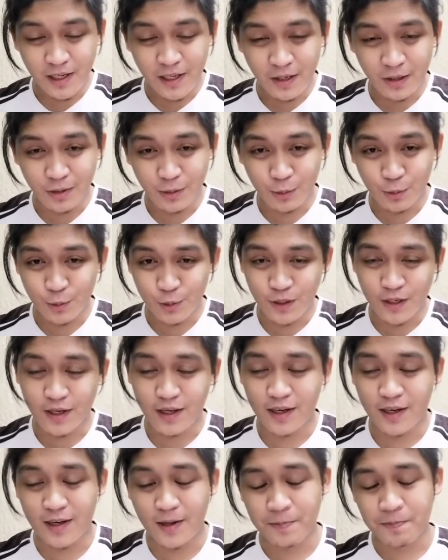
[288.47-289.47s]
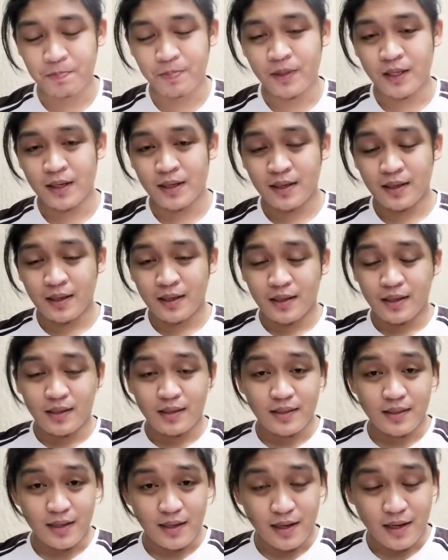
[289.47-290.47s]
na kayo dun sa
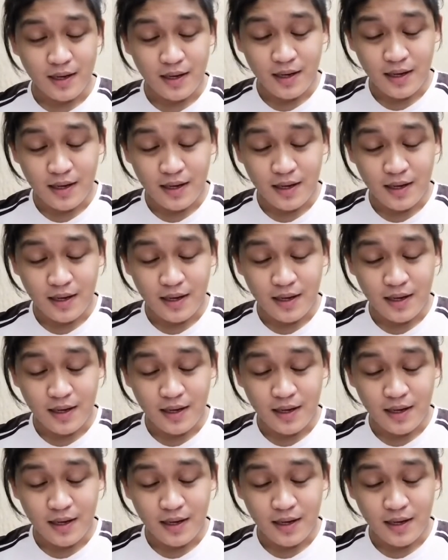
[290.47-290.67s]
sa